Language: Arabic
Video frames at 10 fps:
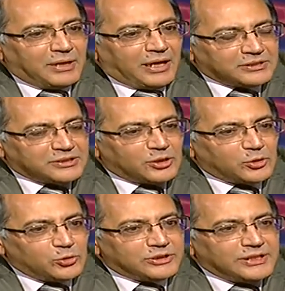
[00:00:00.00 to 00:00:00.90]
ما حضرتك
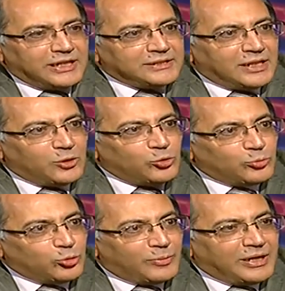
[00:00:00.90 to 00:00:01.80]
قلت ان
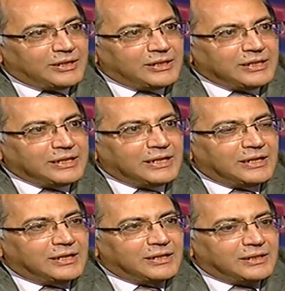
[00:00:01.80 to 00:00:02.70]
الامومه هي
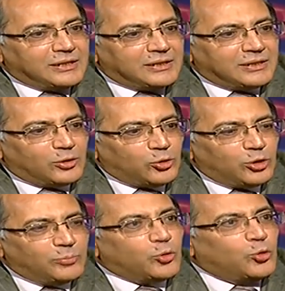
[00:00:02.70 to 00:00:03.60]
آه،
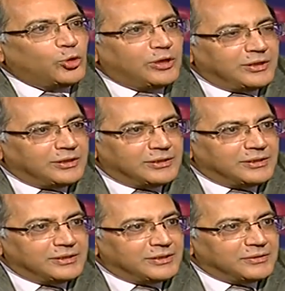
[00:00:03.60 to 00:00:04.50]
حلم كل
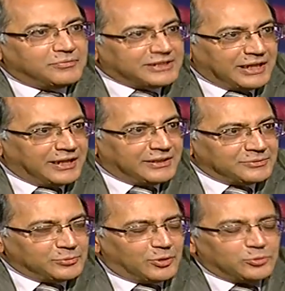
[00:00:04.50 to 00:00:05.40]
آه، فتاه
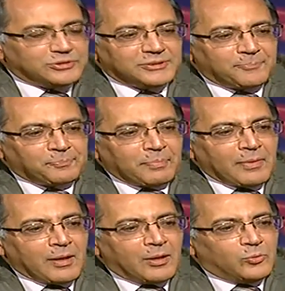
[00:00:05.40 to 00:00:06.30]
وانثى
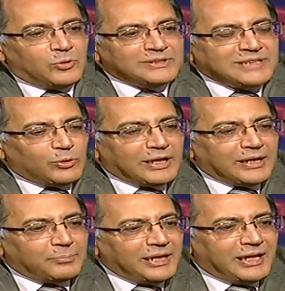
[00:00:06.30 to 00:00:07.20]

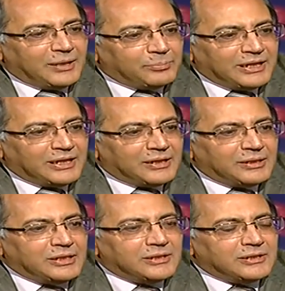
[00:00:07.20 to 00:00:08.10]
وزوجه بلا ابناء
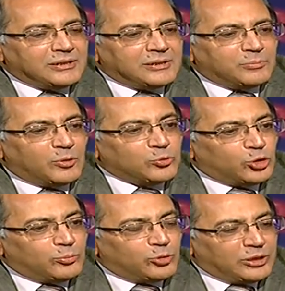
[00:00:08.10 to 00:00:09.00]
آه،
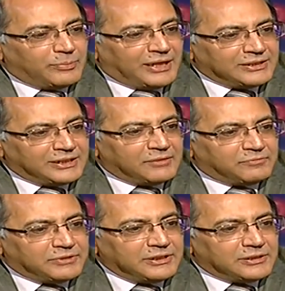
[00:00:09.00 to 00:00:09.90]
موضوع مهم
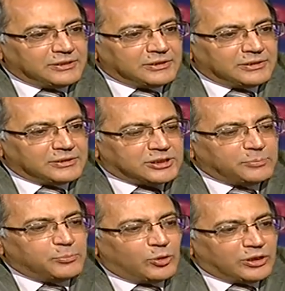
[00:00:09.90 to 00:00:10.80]
عندنا في
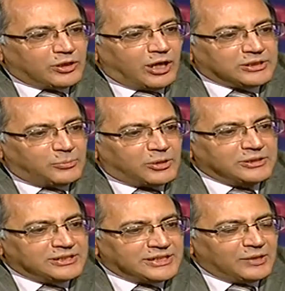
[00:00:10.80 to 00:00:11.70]
طب وجراحه
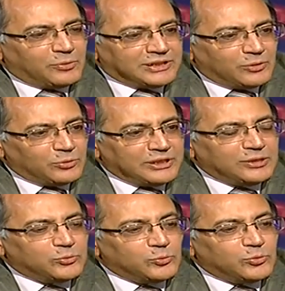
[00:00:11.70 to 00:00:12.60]
امراض النساء
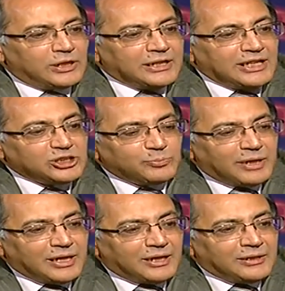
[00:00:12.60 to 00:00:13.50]
والتوليد
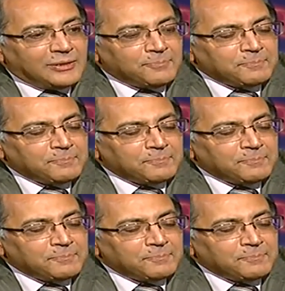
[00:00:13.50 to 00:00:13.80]
ويشمل